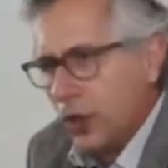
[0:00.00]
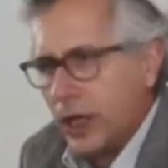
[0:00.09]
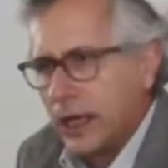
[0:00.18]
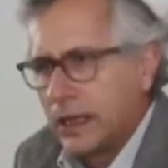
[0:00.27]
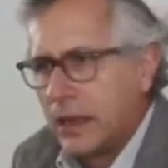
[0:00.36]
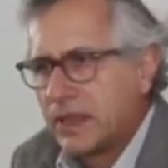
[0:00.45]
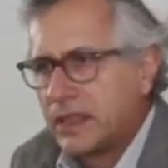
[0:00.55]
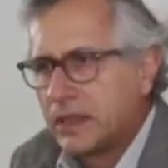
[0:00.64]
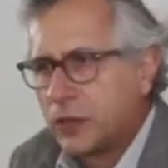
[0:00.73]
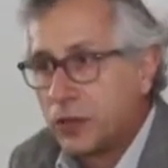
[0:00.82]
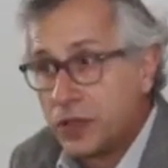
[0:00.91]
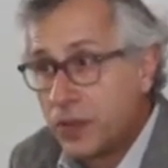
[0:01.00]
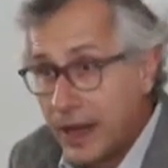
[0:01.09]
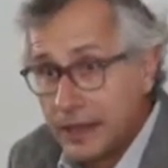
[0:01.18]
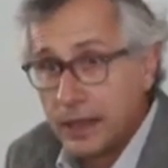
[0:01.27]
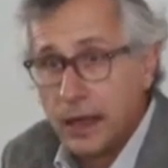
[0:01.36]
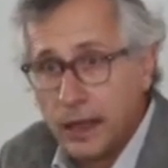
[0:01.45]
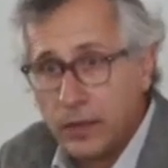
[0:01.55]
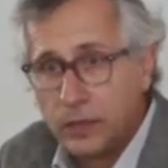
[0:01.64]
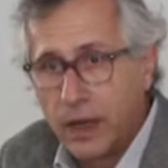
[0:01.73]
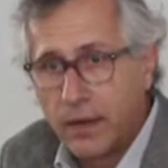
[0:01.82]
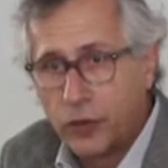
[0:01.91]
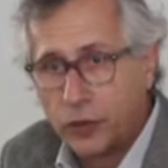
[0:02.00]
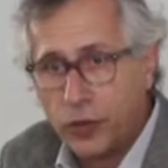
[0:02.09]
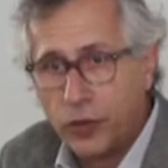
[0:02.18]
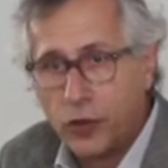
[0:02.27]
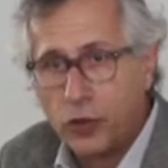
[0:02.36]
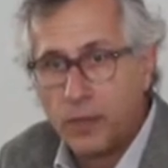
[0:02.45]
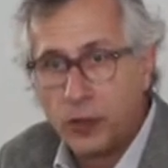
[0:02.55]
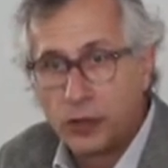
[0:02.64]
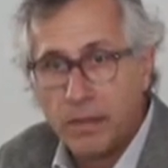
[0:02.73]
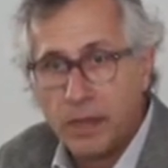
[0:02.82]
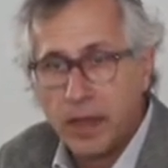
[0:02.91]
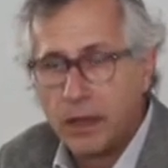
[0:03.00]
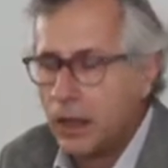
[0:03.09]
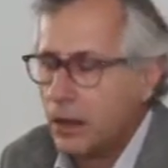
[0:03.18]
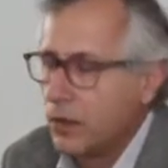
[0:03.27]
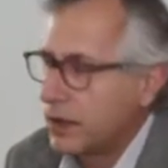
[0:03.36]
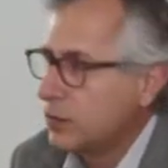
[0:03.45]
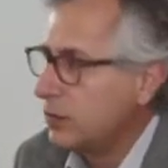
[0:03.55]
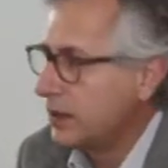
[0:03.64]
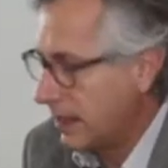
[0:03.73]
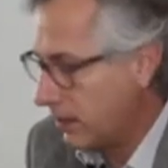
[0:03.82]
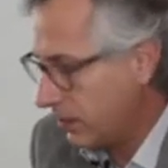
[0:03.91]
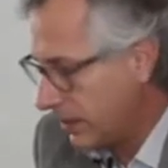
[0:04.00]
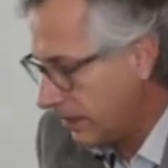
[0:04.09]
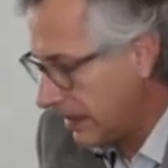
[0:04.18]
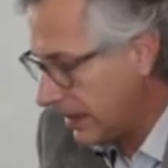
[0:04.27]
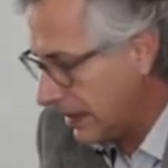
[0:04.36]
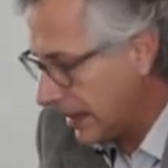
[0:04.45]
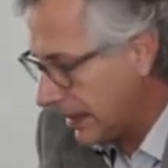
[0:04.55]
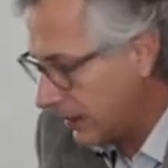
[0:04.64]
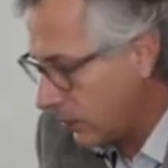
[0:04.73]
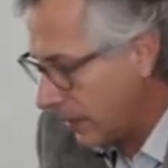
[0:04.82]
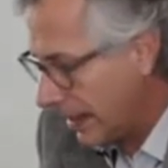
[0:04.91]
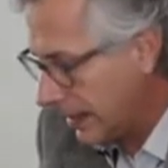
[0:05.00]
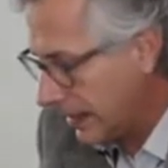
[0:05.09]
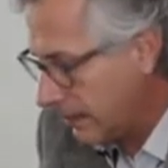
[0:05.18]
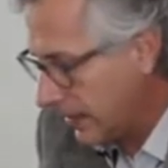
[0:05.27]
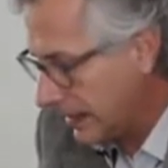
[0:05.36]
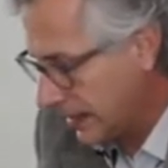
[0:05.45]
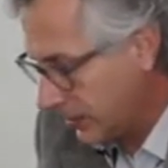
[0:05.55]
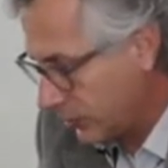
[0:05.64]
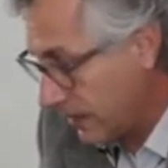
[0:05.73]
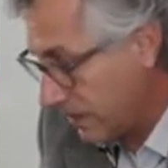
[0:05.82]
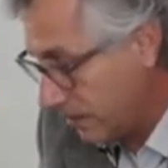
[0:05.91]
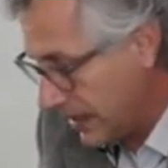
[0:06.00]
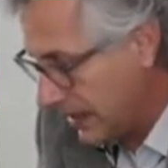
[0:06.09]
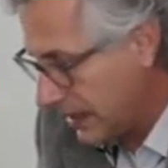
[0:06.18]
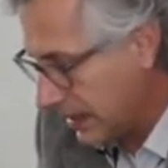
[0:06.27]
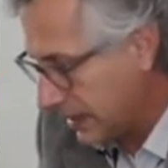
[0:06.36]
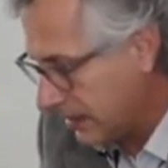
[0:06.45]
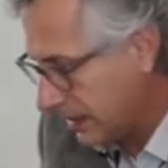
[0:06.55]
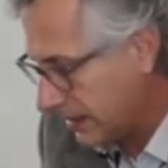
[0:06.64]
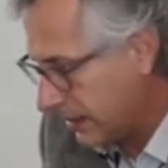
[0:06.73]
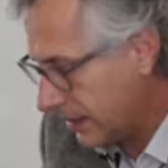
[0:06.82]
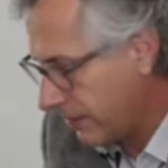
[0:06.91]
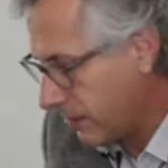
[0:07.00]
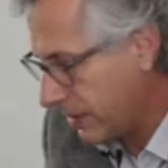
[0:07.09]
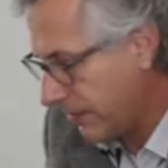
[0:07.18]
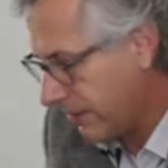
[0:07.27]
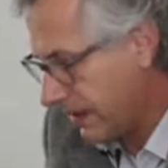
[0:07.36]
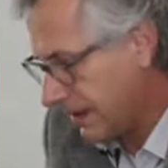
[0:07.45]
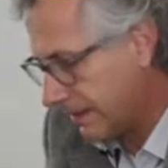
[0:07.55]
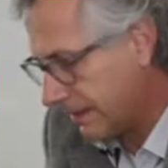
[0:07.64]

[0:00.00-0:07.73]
Esta presentación se basa en un trabajo teórico, pero también en los resultados de mi actual investigación empírica a partir de biografía.